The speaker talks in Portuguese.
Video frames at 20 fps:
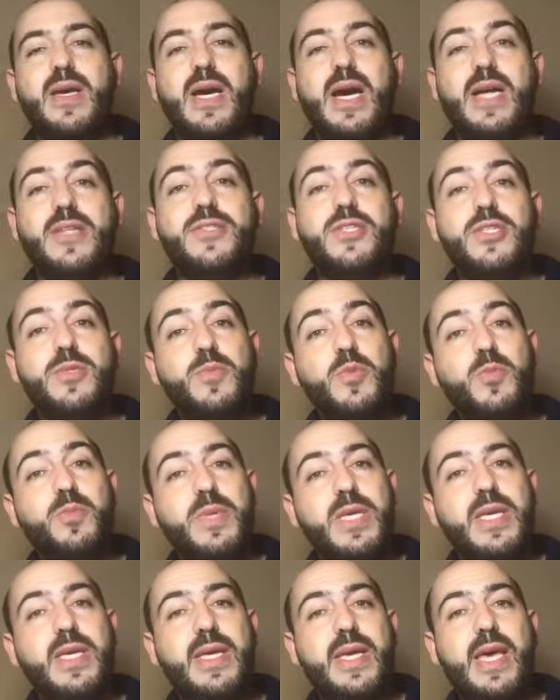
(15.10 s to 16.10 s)
Atismo
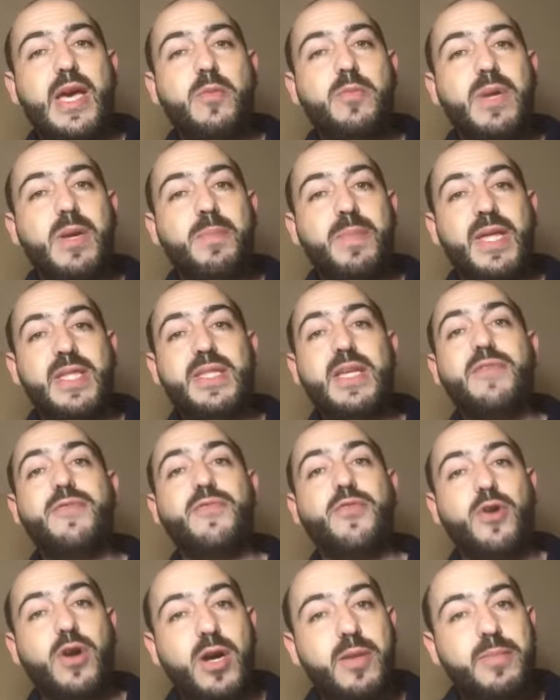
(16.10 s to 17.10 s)
Mi é uma
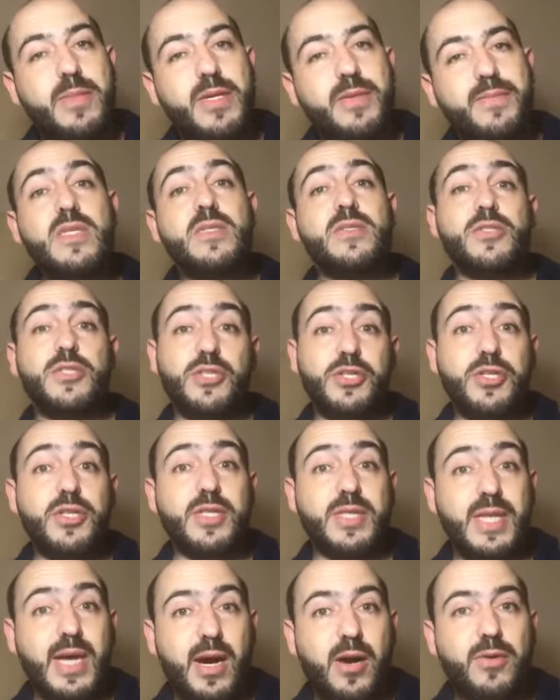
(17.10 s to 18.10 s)
plataforma
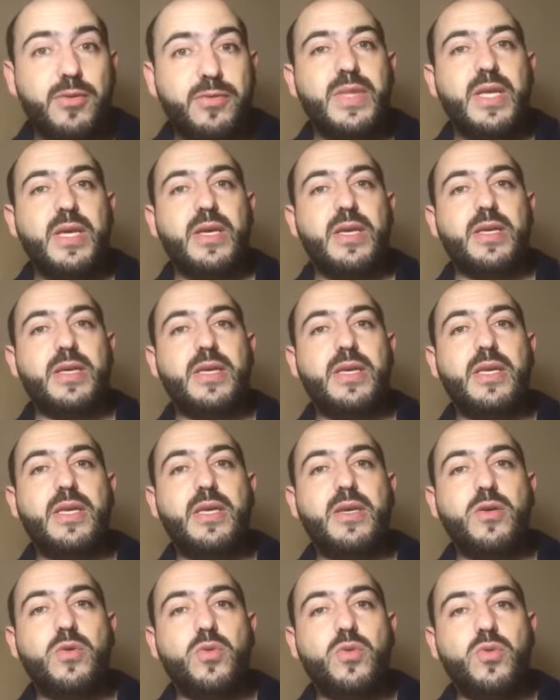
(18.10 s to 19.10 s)
digital
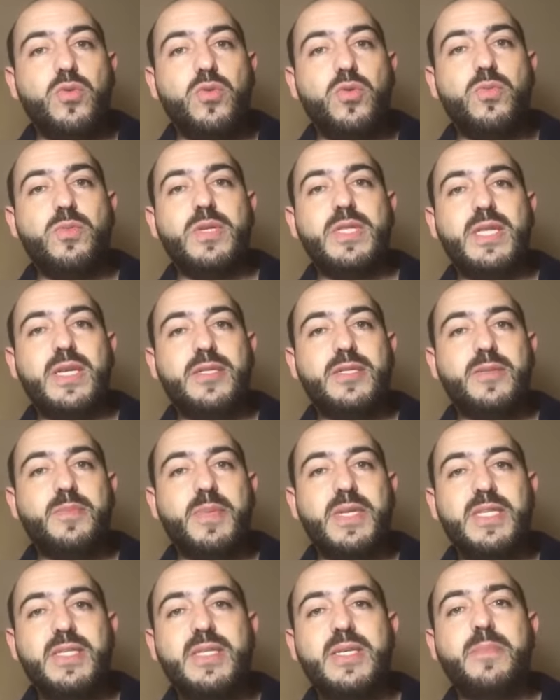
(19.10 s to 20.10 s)
que uma das
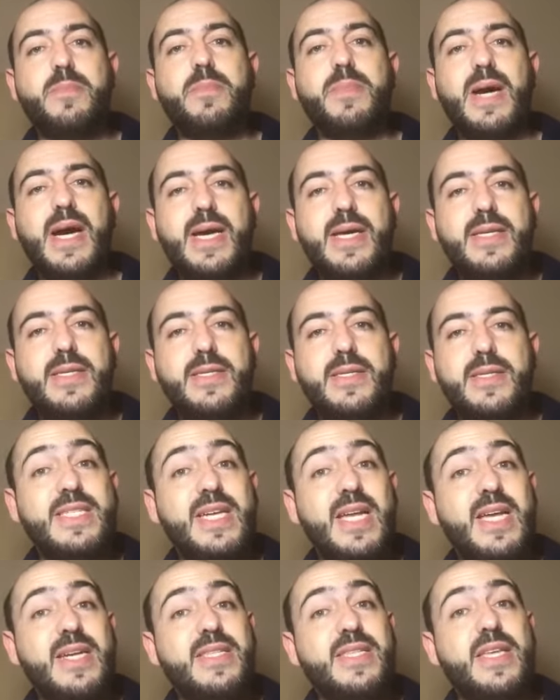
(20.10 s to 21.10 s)
principais
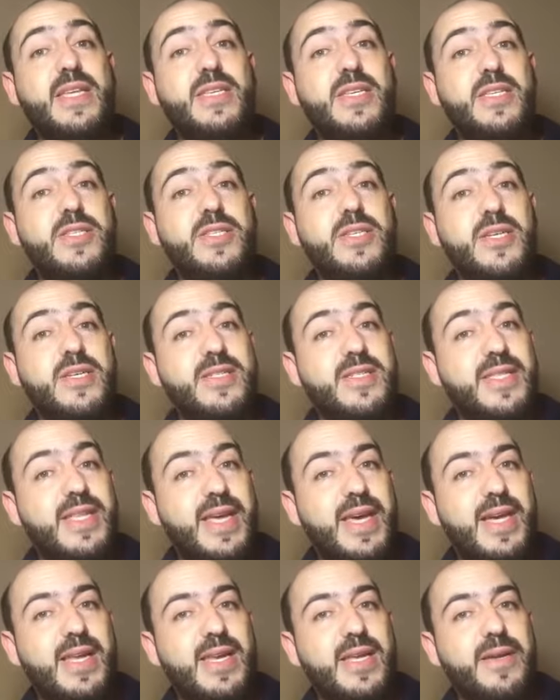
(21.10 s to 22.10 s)
características
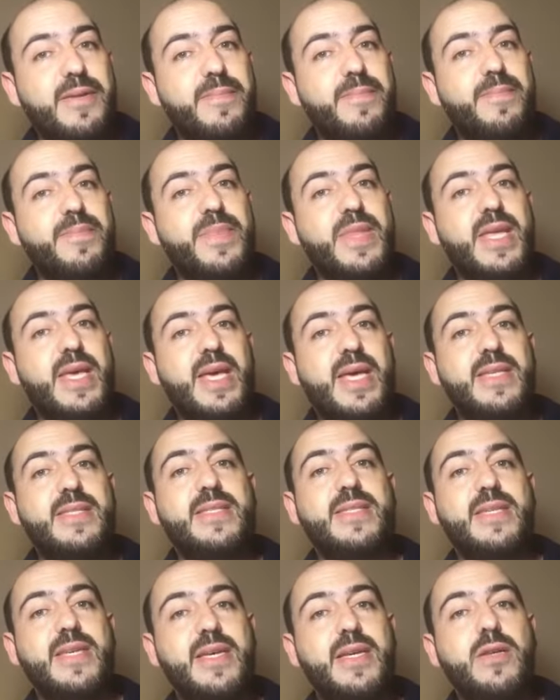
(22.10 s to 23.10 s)
dela é
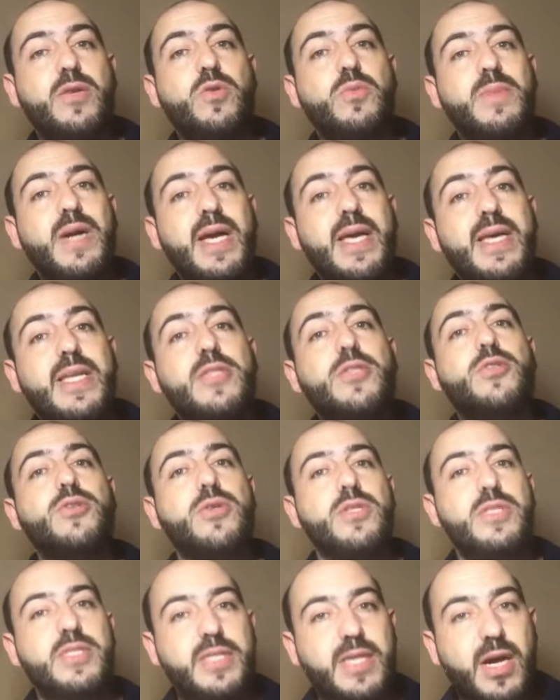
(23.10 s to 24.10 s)
ser uma rede
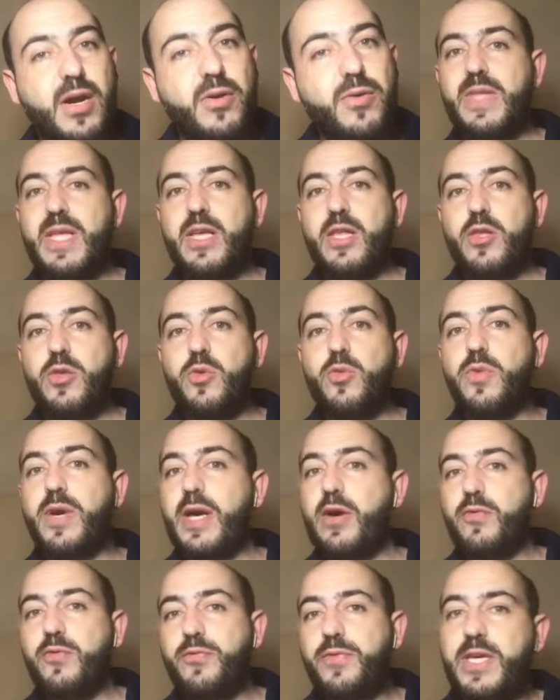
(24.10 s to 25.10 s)
social. Não
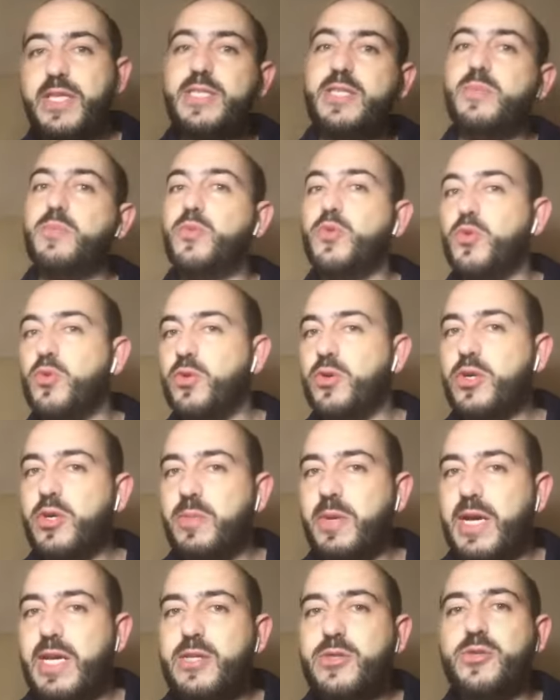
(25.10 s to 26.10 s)
é um Facebook,
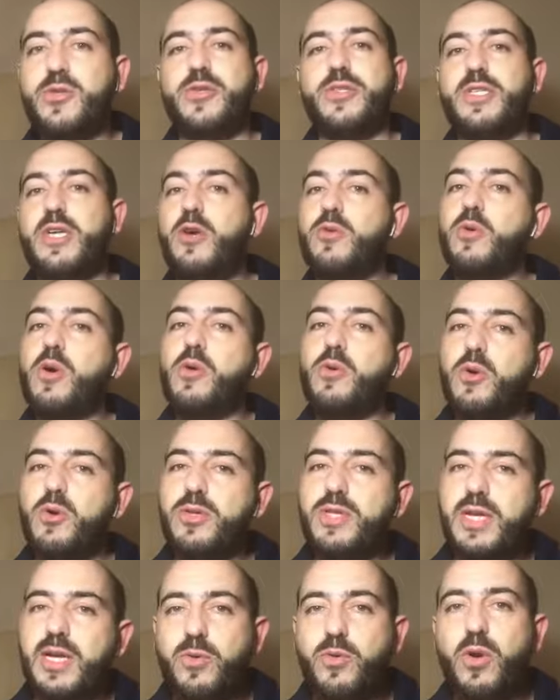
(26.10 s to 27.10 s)
uma rede social igual
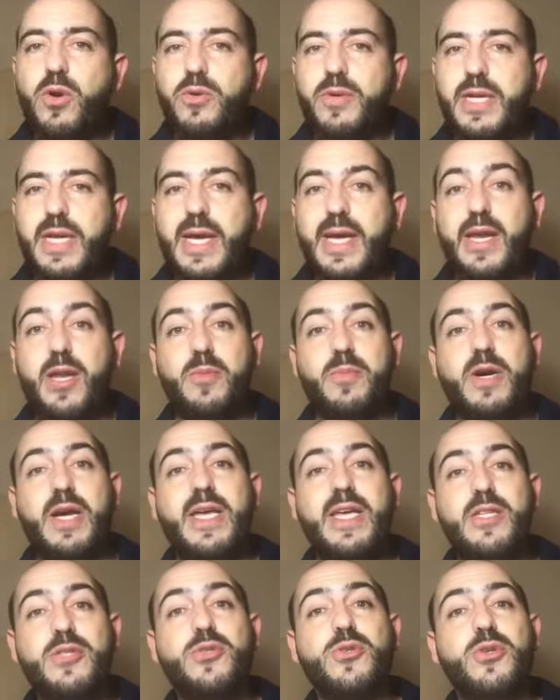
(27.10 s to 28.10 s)
outra qualquer, é uma
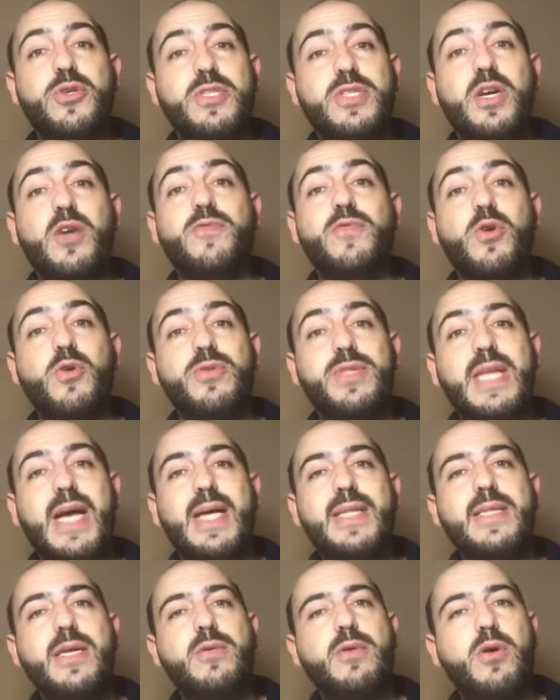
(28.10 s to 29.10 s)
rede social
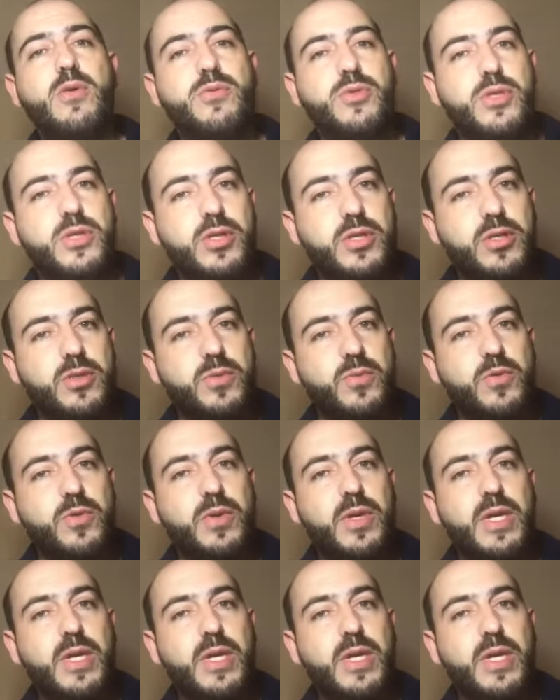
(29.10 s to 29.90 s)
voltada ao autismo.